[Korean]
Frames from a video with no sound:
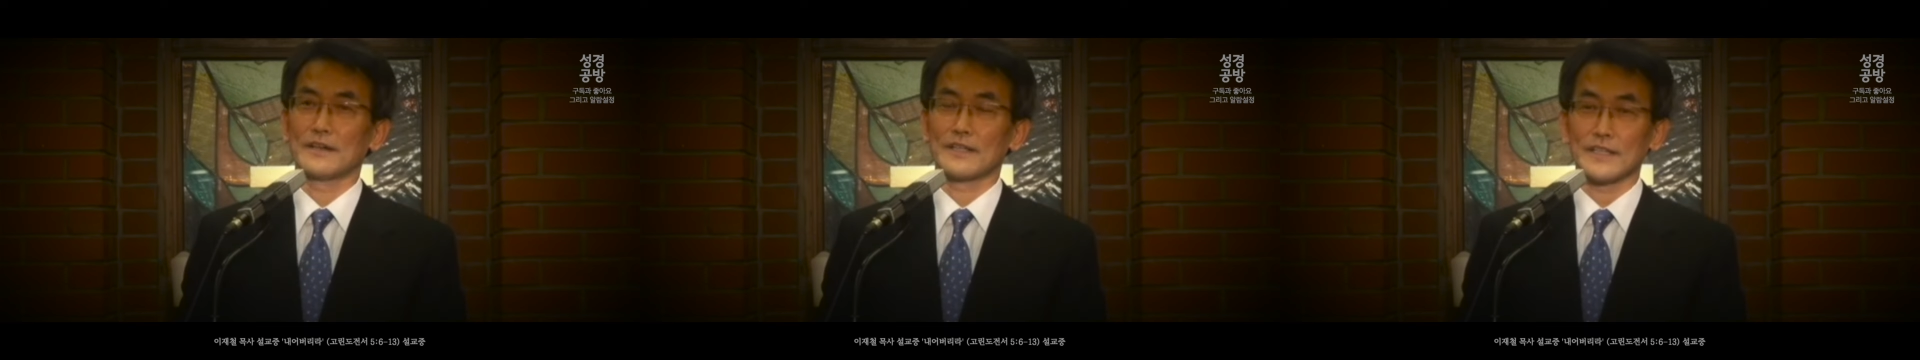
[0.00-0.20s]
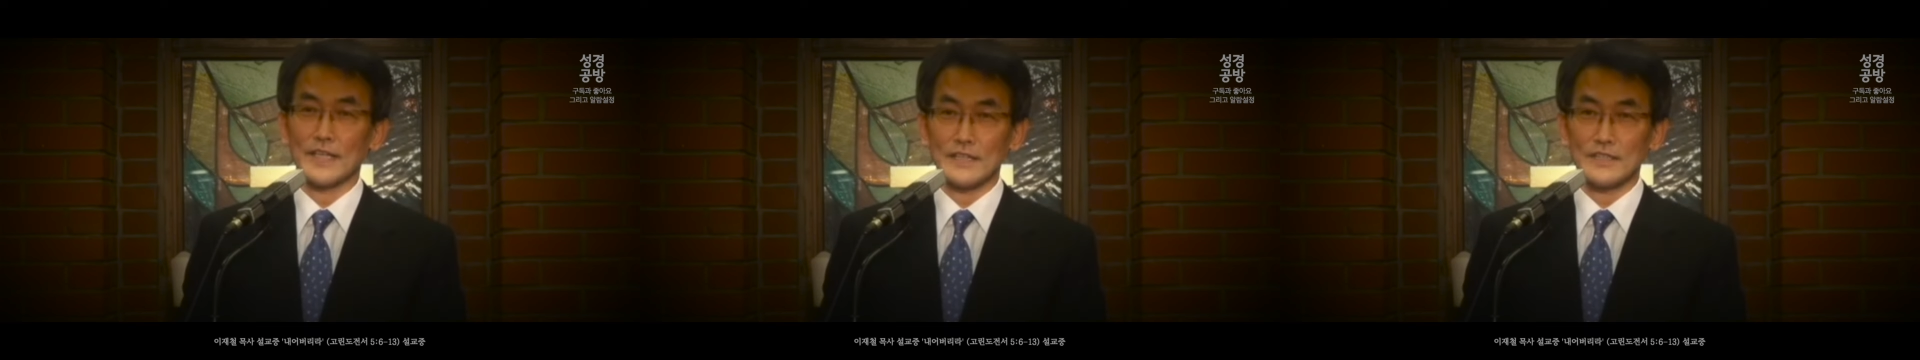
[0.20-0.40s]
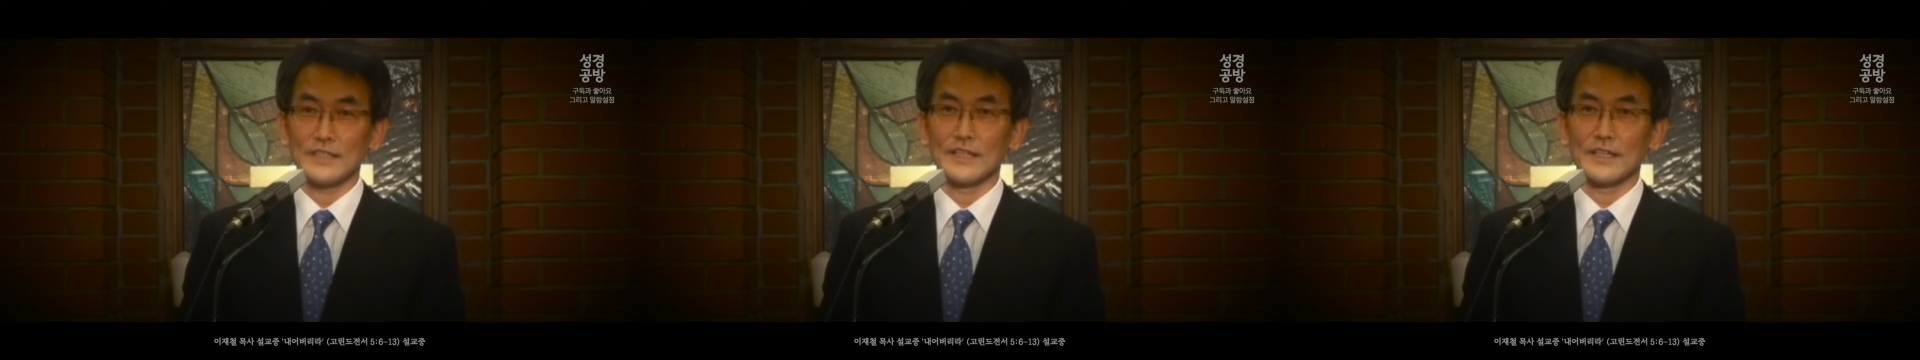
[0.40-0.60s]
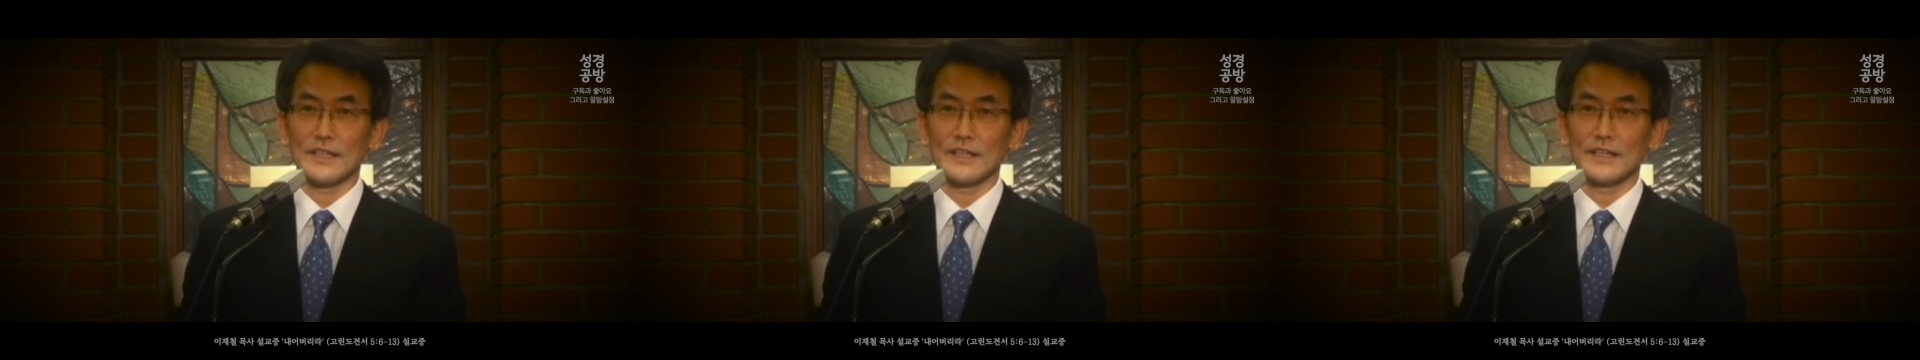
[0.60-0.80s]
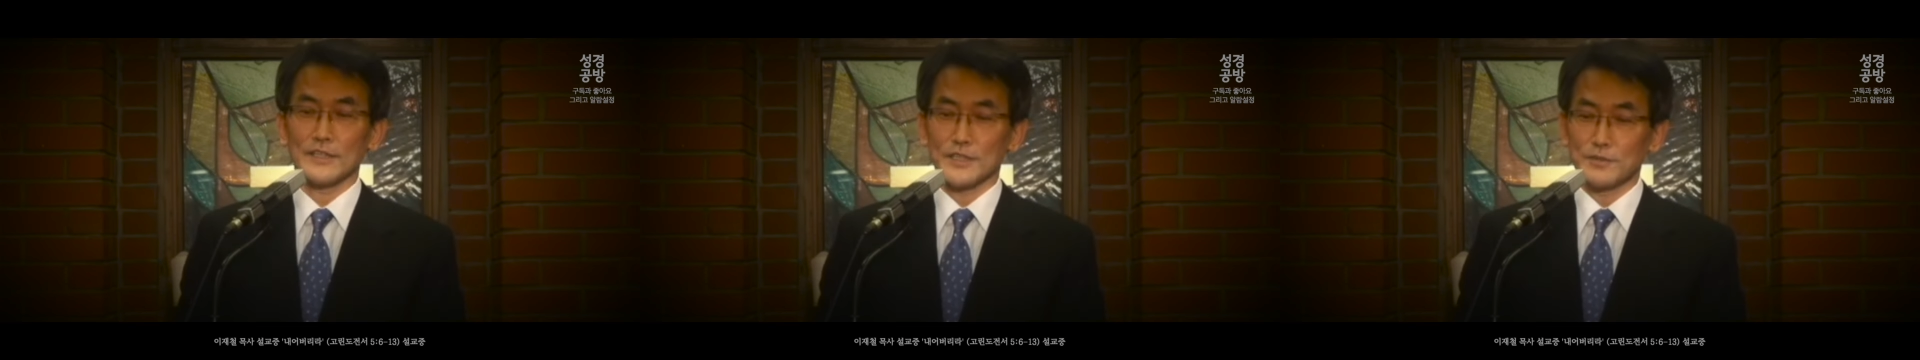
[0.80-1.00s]

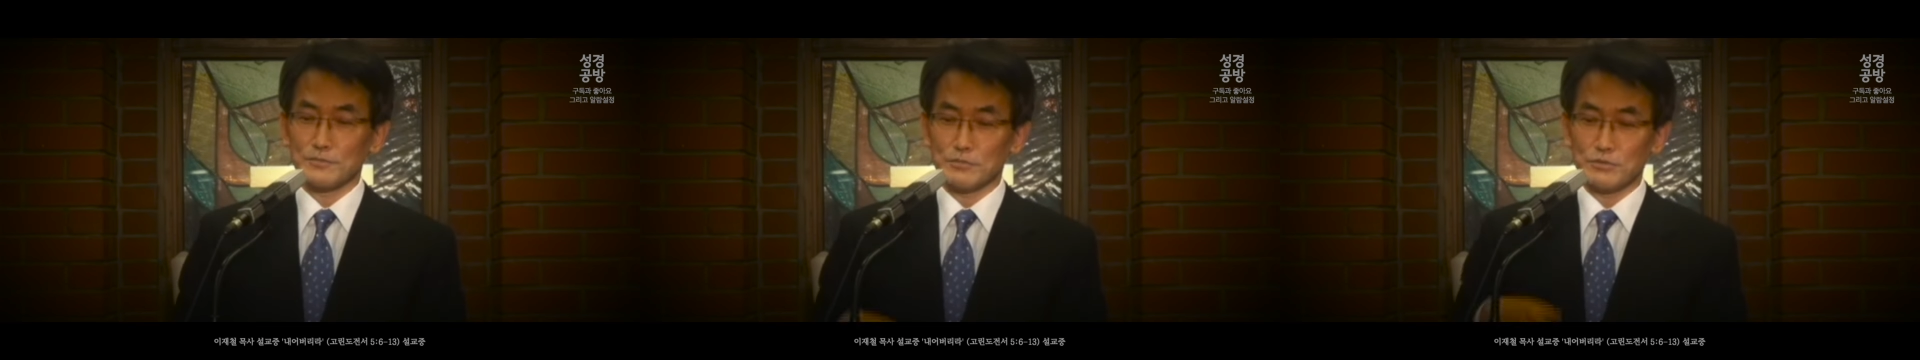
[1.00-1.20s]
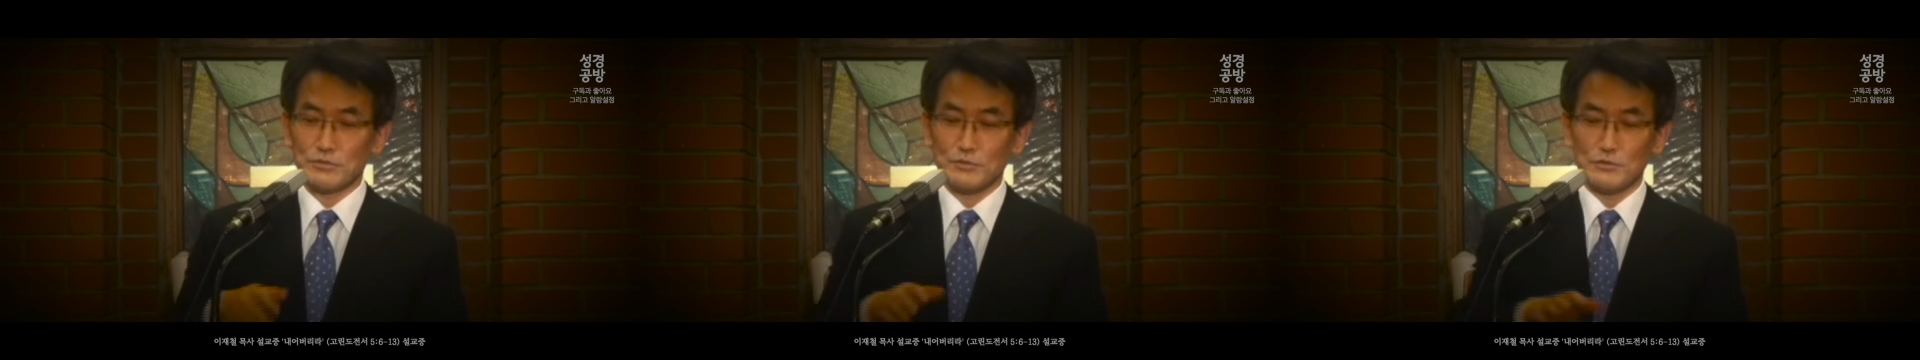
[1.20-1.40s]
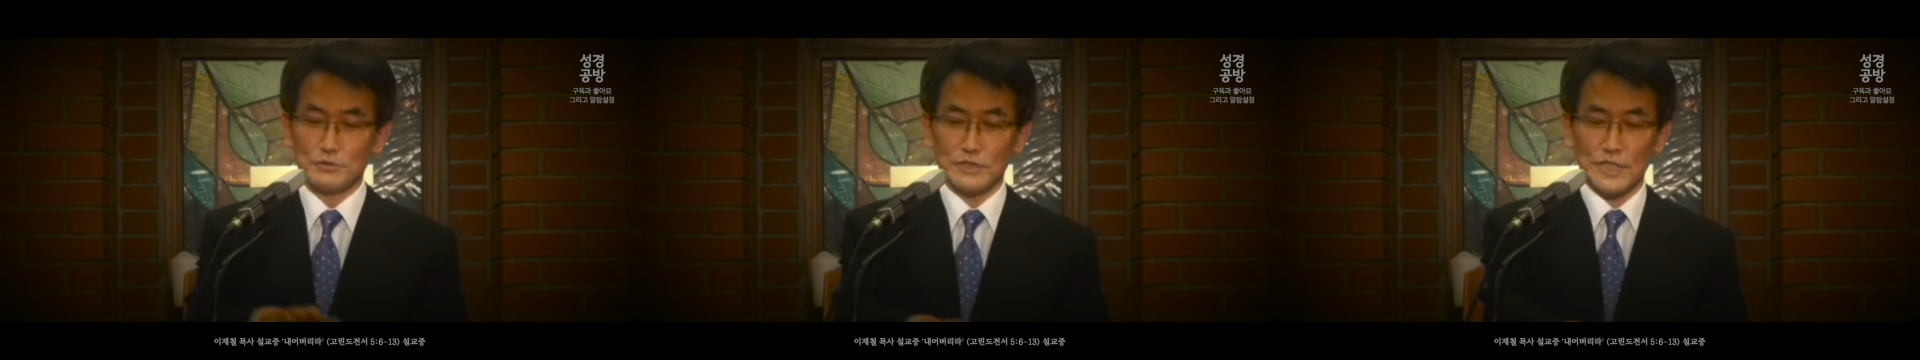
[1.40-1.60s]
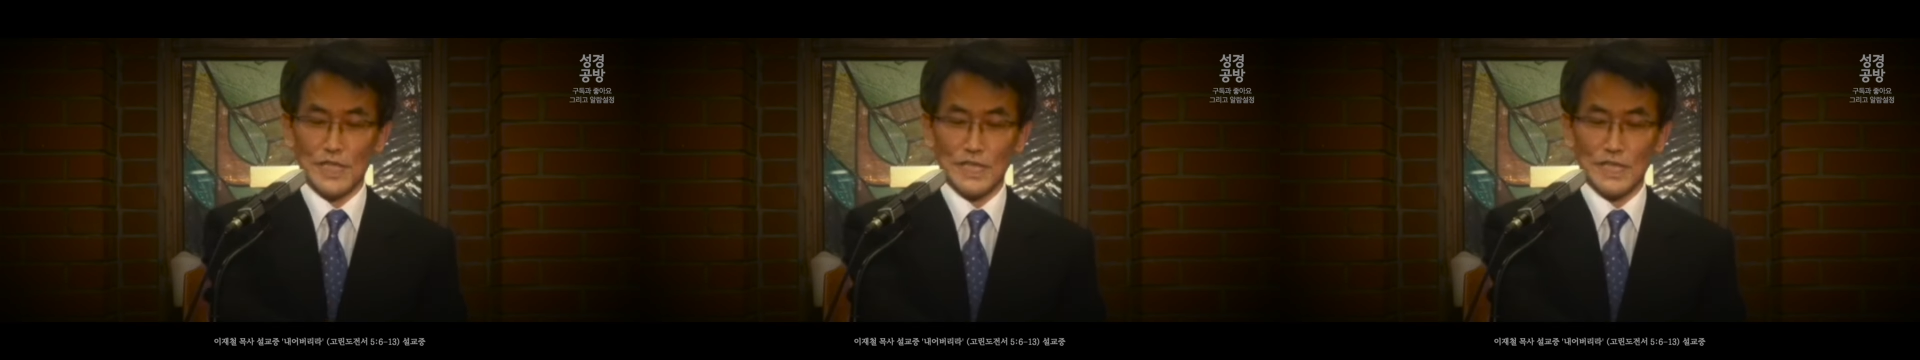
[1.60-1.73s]
그랬더니 그 불륜을